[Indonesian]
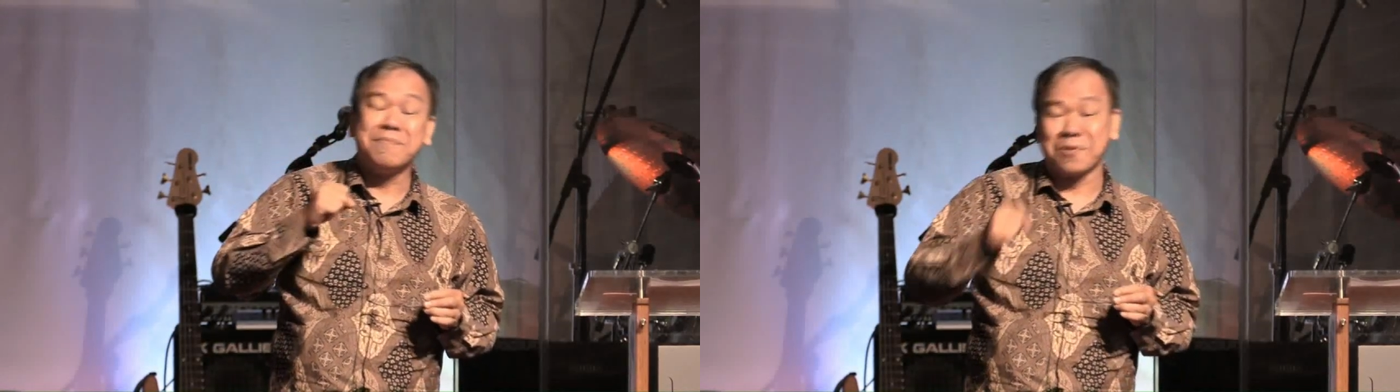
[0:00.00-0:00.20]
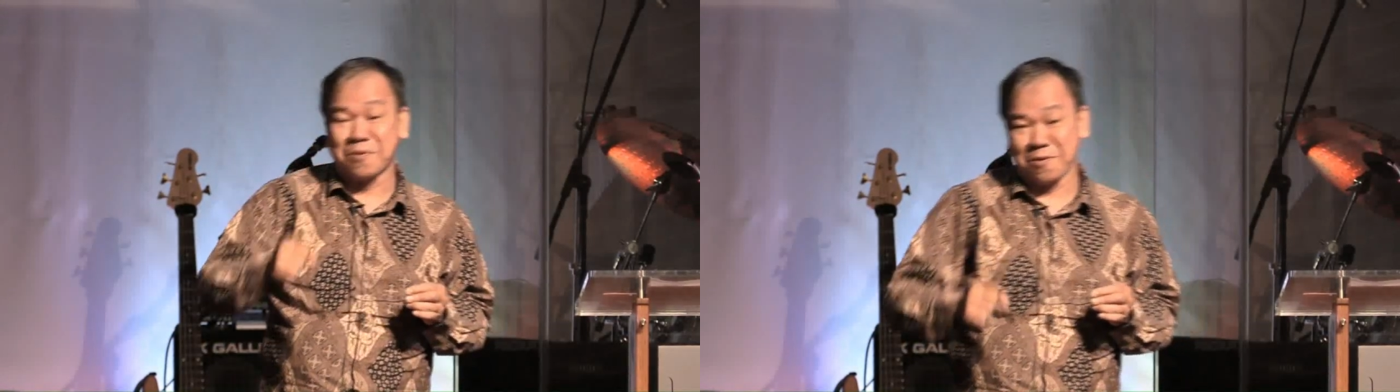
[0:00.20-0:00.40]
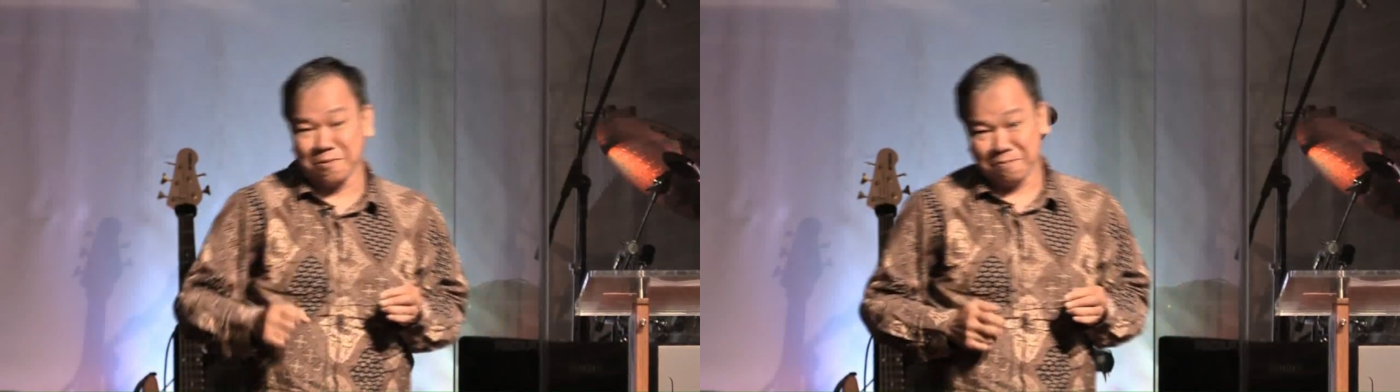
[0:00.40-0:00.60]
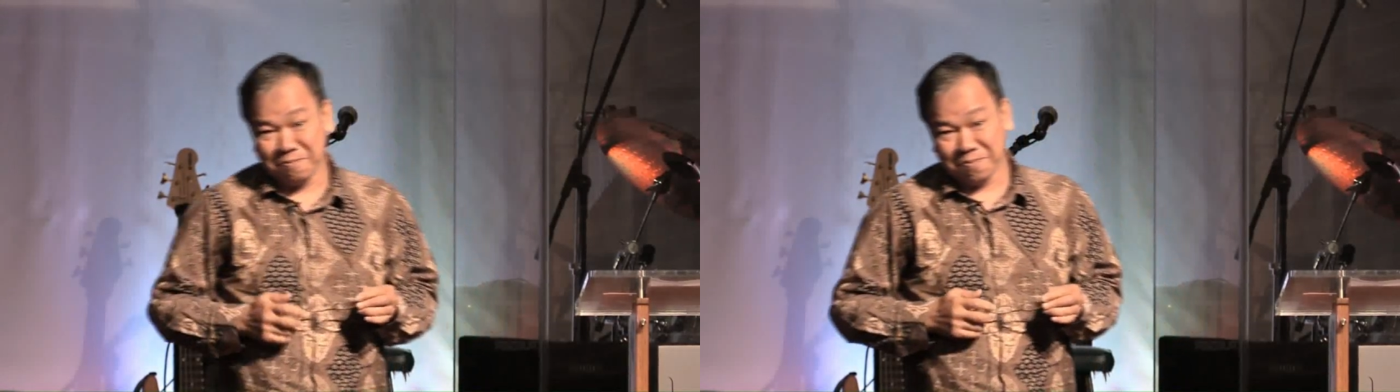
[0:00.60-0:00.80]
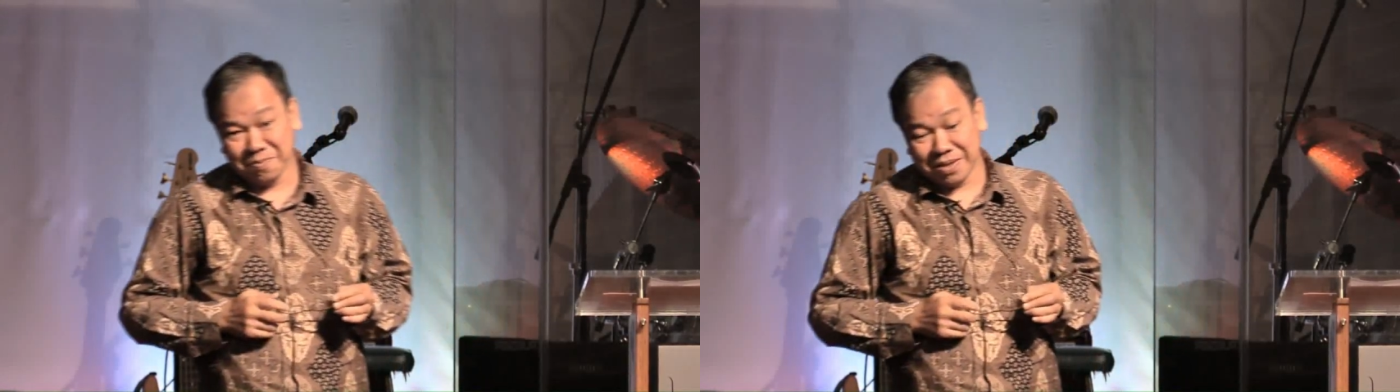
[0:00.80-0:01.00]
roh.
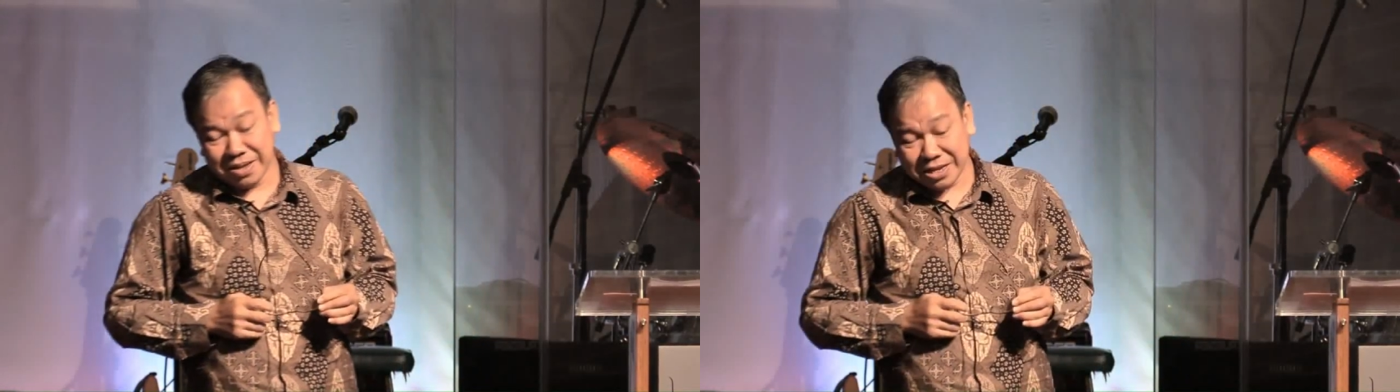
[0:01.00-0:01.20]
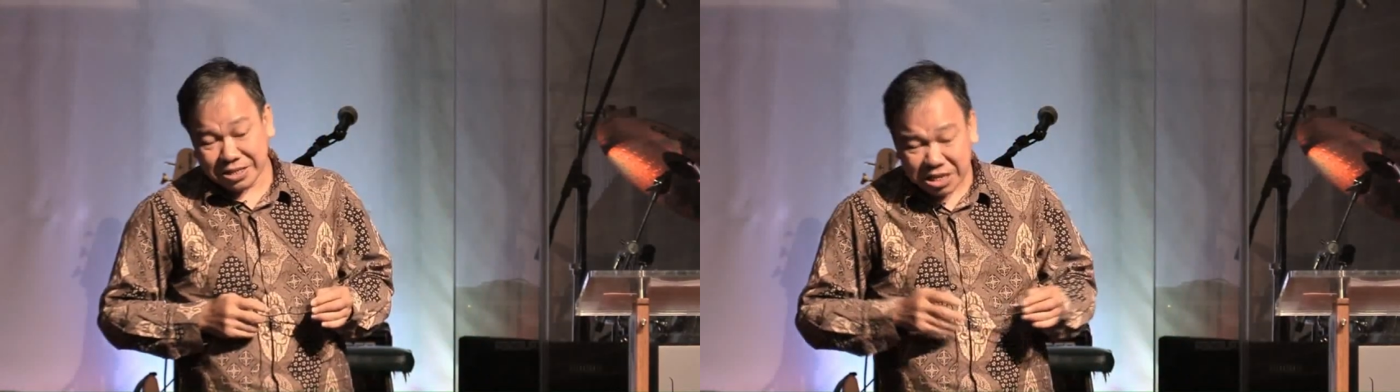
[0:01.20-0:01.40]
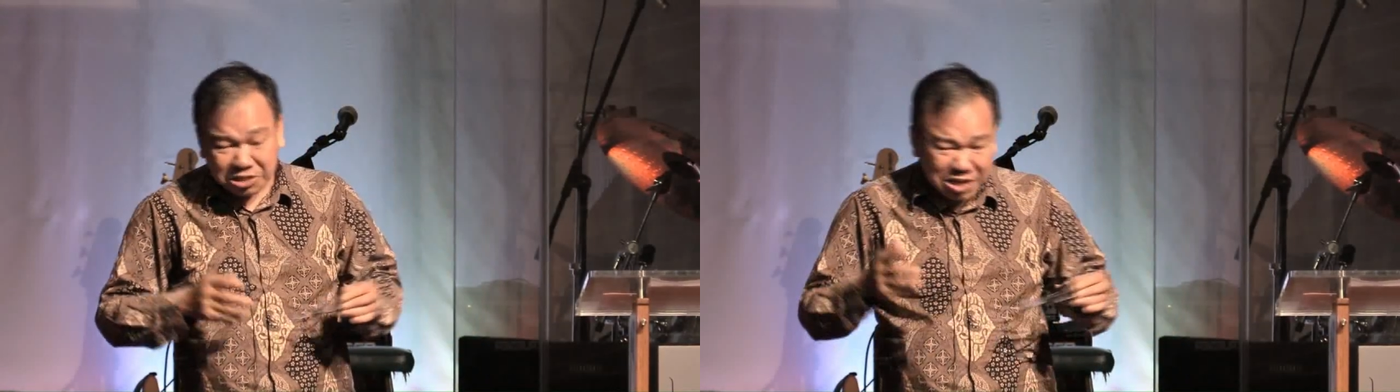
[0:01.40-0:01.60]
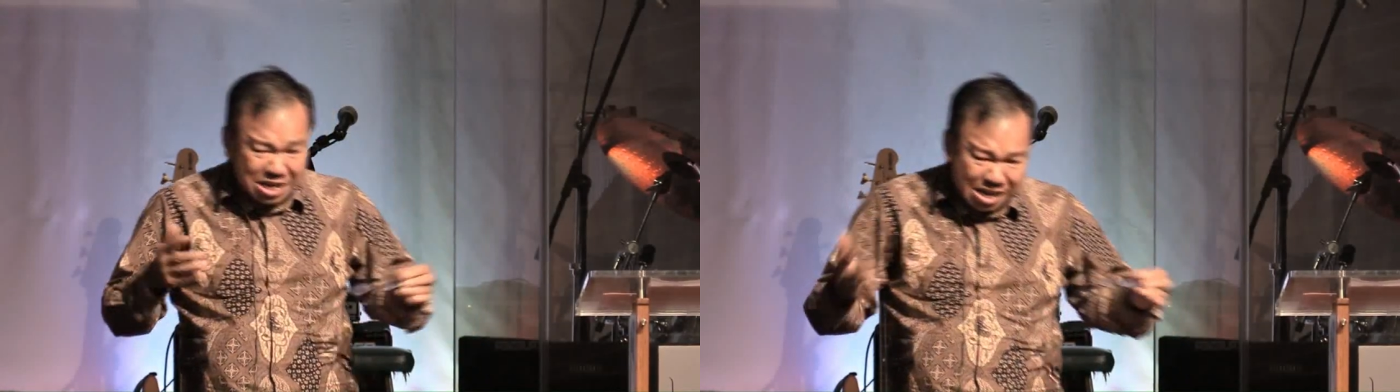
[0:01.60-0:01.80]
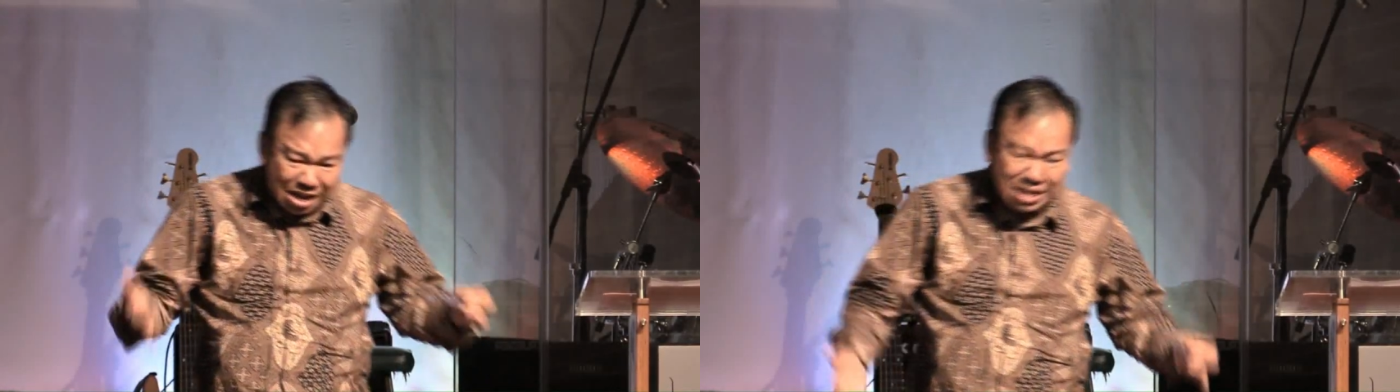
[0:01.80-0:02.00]
Saya sering
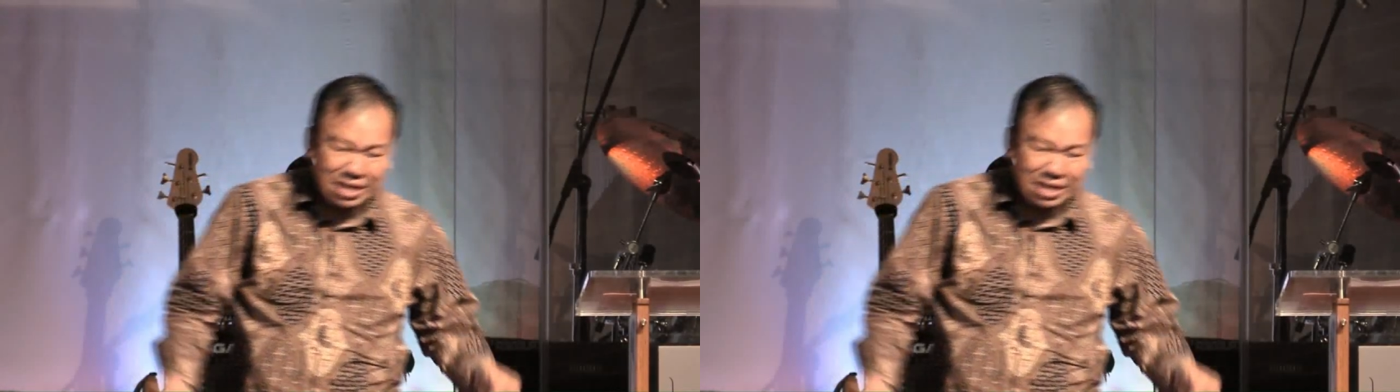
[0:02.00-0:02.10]
kali dalam